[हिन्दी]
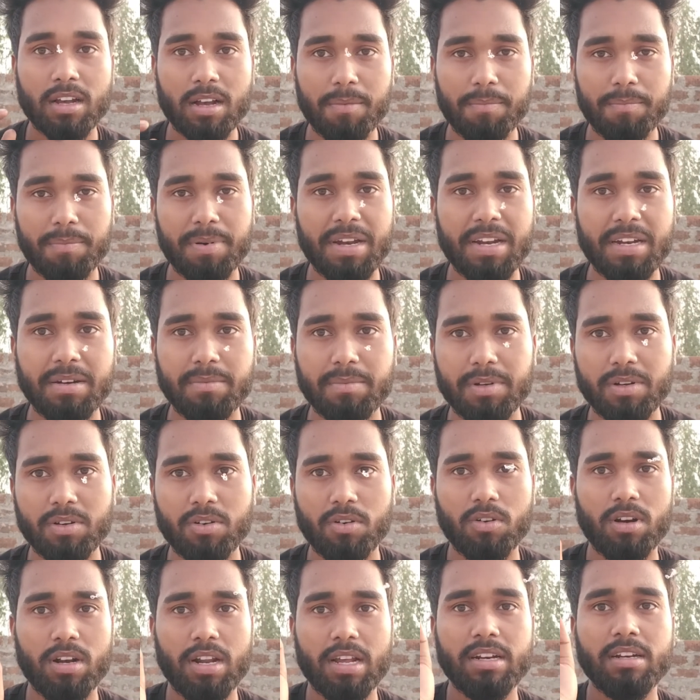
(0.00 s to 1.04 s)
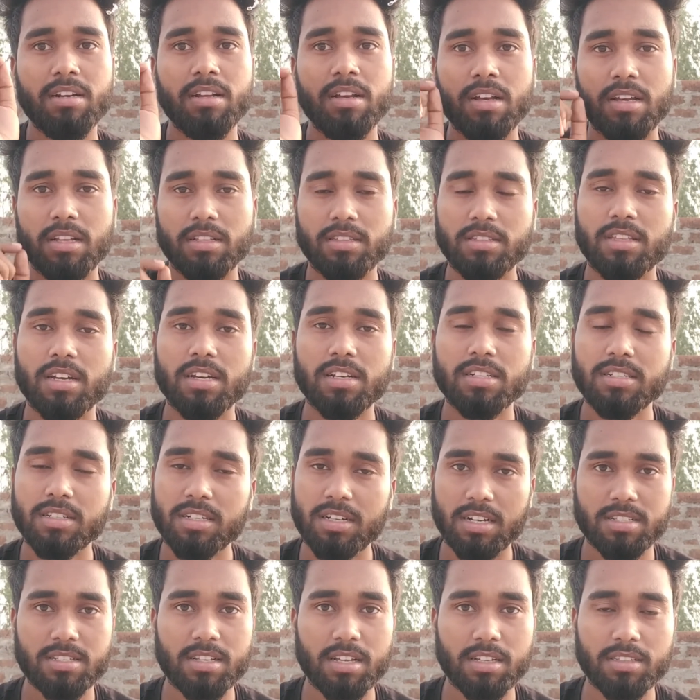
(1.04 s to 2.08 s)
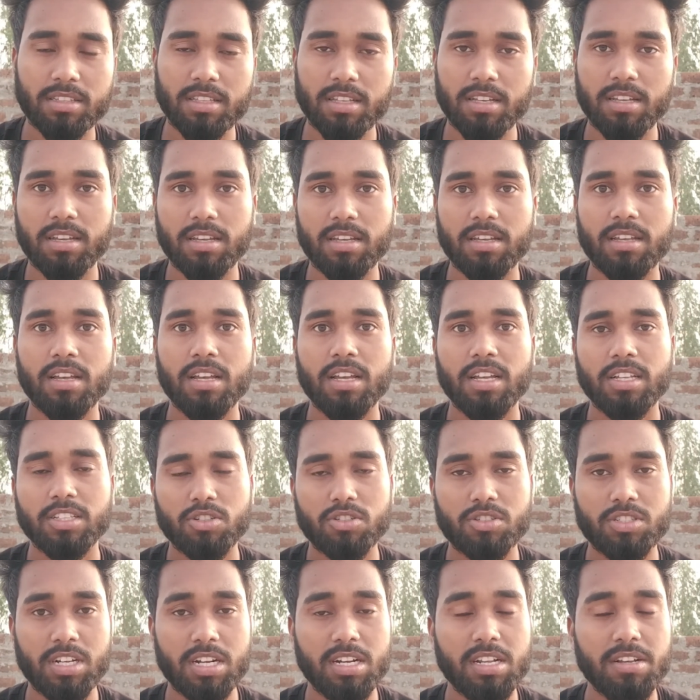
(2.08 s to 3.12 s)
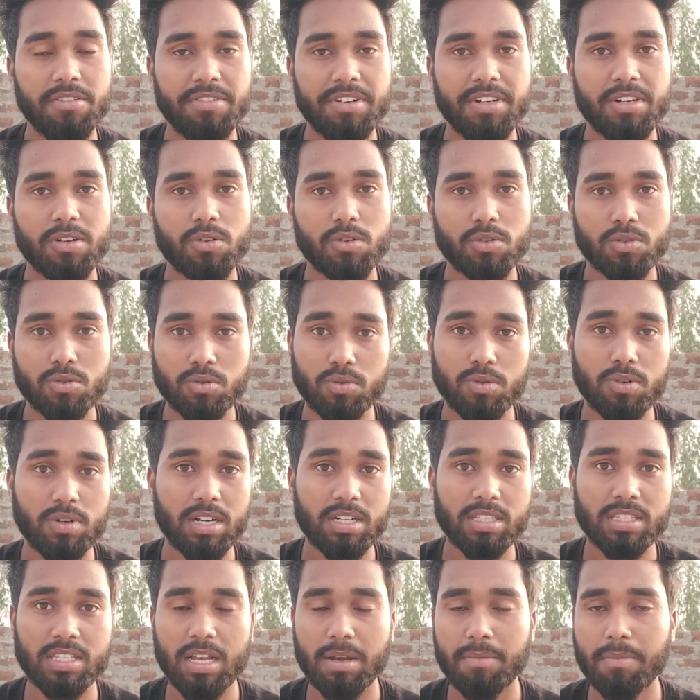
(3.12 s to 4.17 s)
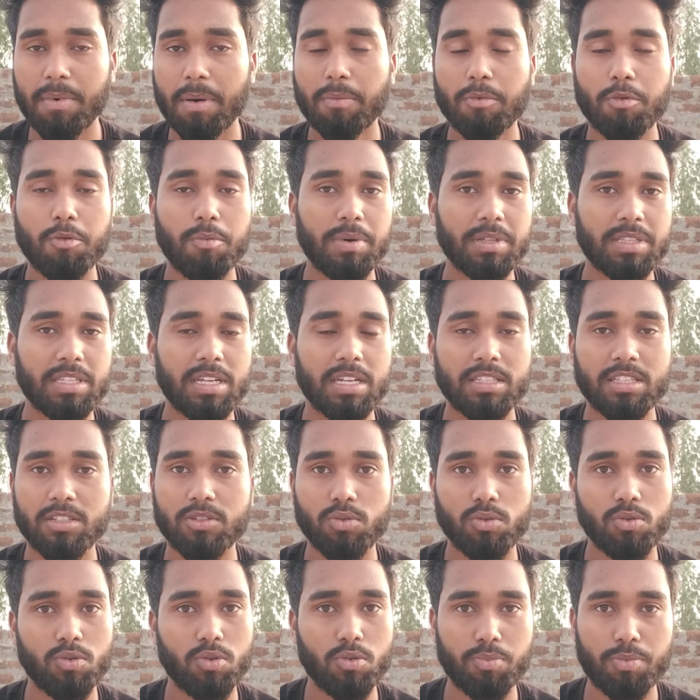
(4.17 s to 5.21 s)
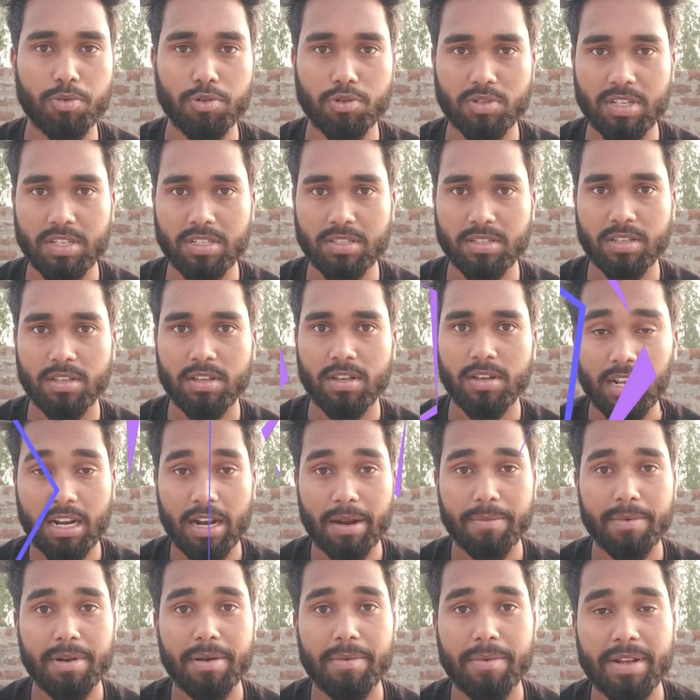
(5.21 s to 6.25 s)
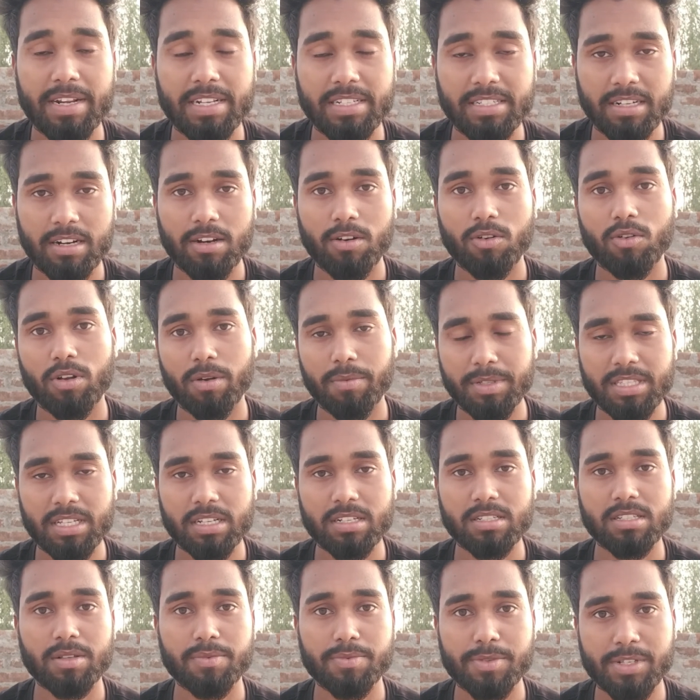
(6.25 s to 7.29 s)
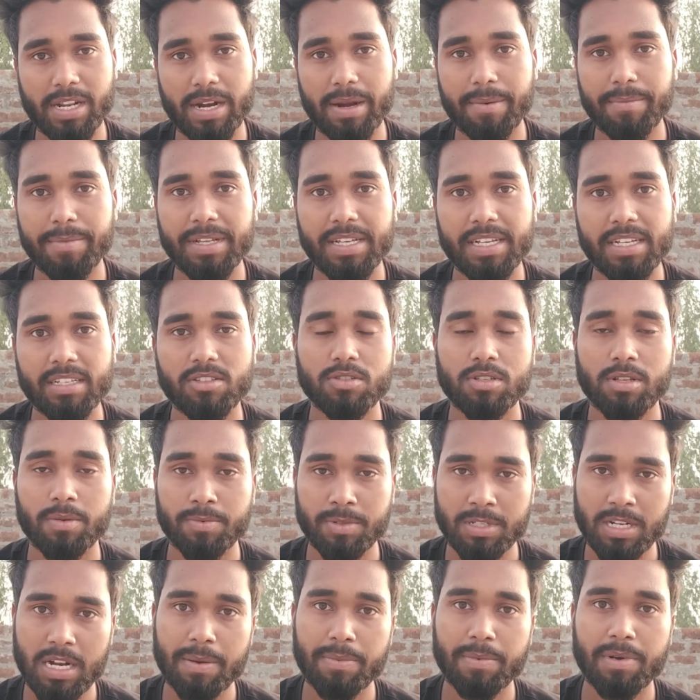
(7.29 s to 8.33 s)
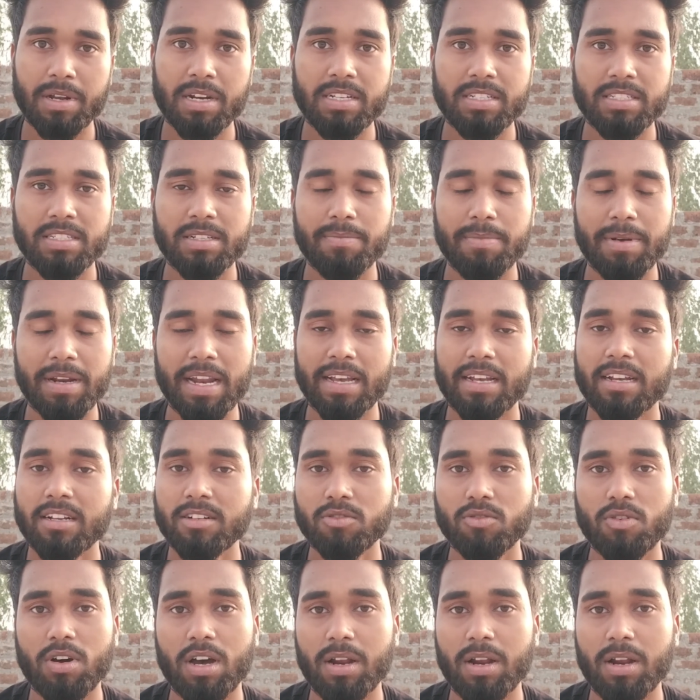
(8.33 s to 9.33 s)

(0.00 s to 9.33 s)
कंप्लेन भी ऑनलाइन दर्ज कर सकते हैं तो चलिए वीडियो को शुरू करते हैं हम आपको बताते हैं दोनों प्रोसेस अगर आपने हमारे चैनल को अभी तक सब्सक्राइब नहीं किया तो सब्सक्राइब कर लीजिए बेलाइकन